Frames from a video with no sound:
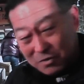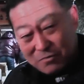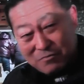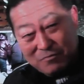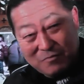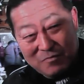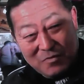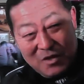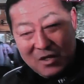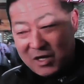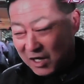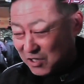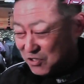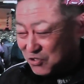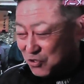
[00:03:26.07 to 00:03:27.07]
車、は
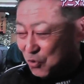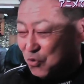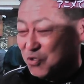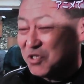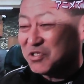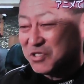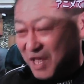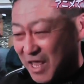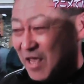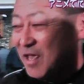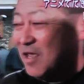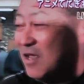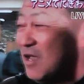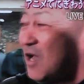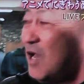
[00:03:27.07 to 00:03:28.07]
い、はい、そうですね
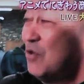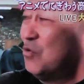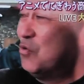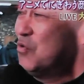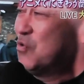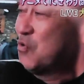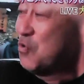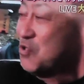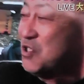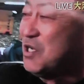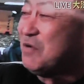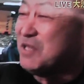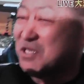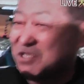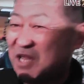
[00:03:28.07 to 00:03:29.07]
あのこち
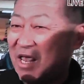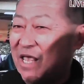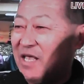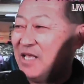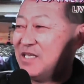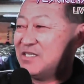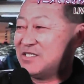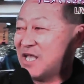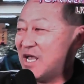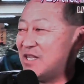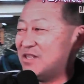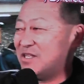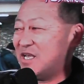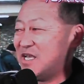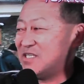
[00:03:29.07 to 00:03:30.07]
らはですね
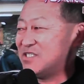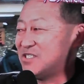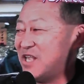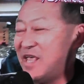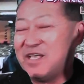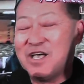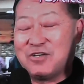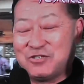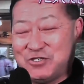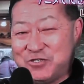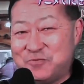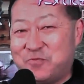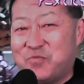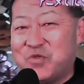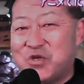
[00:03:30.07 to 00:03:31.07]
サンダース大
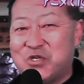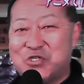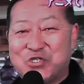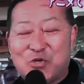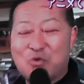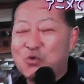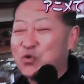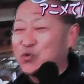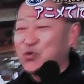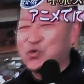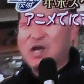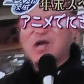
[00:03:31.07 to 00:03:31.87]
学附属高等